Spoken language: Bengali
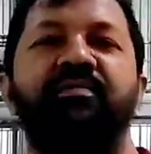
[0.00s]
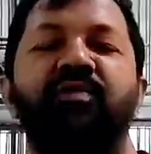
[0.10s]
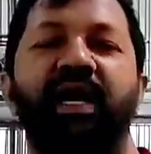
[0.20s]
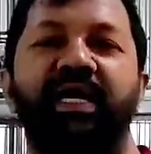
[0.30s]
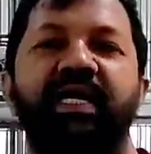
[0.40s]

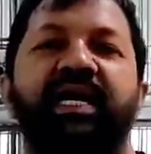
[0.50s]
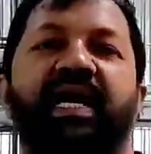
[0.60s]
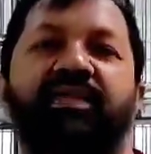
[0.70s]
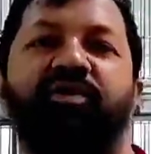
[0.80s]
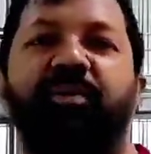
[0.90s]
মুলাক্কান
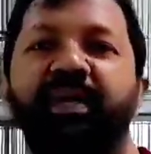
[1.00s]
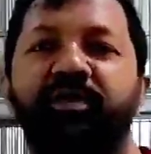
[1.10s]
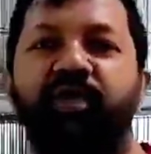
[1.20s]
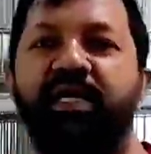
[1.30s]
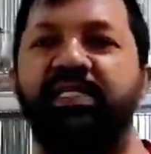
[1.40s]
ঢাকাতেও
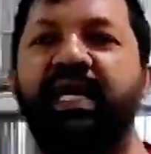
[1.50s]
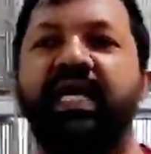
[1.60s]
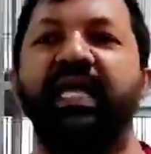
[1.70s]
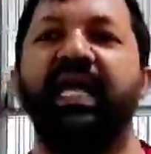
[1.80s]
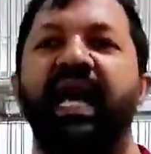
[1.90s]
বিট করেছে
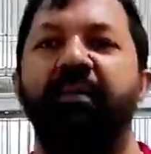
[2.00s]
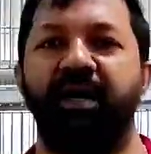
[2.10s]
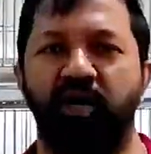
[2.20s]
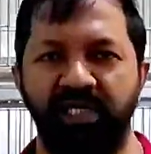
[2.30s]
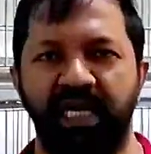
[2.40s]

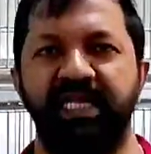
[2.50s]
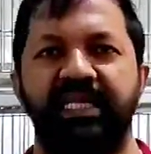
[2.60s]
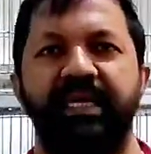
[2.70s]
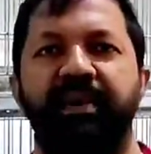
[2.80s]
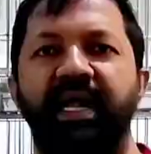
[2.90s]
আমার অজানা
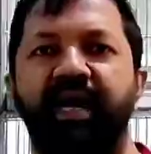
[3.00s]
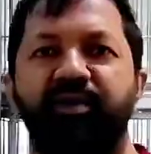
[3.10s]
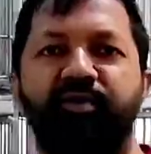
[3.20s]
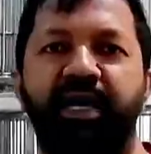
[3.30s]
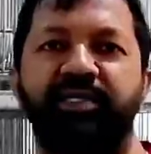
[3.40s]
থাকতে পারে আরও দু